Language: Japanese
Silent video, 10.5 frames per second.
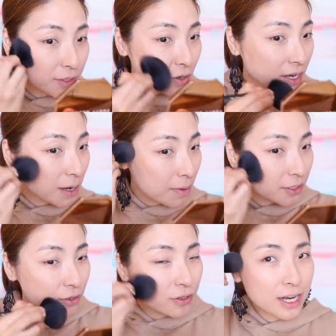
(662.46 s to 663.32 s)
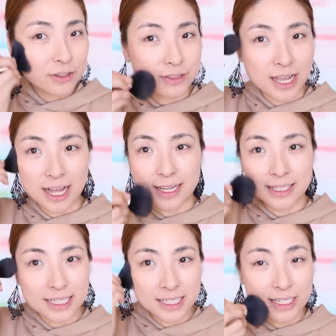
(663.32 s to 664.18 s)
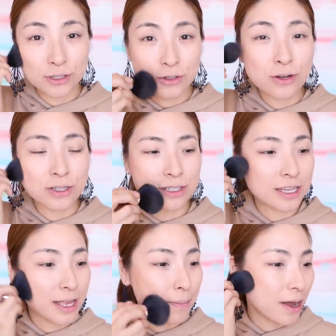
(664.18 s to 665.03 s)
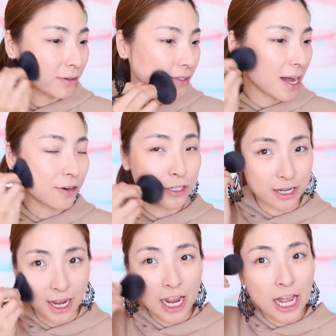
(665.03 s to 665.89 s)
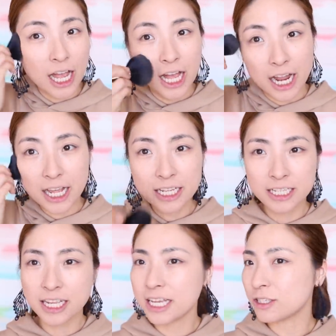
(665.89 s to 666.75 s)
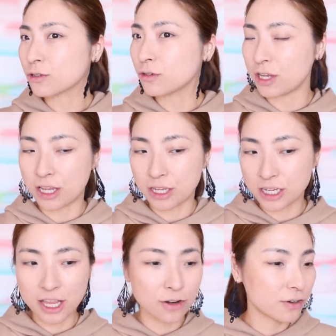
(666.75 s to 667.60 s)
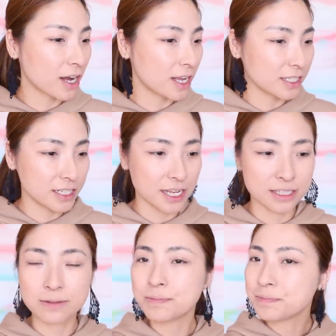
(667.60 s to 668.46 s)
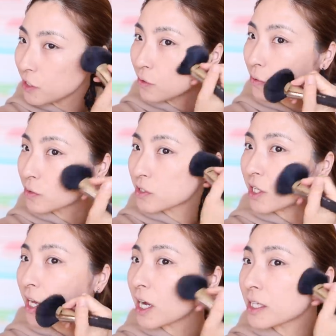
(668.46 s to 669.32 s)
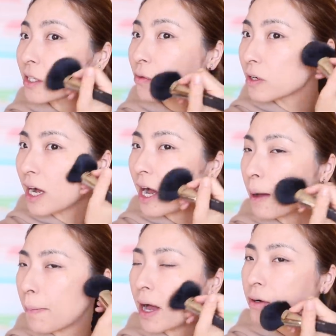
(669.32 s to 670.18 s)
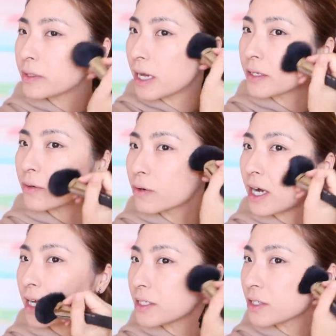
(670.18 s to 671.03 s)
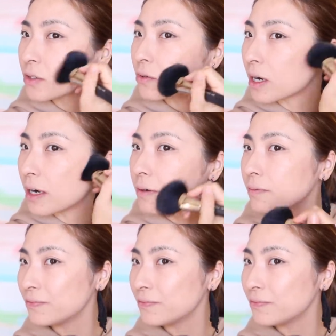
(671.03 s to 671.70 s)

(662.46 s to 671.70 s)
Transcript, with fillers: マジョリカマジョルカのさ私がすごい好きなパウダーあるじゃないあれにねちょっとね似てる感じです色のつき方とかパウダーの感じとか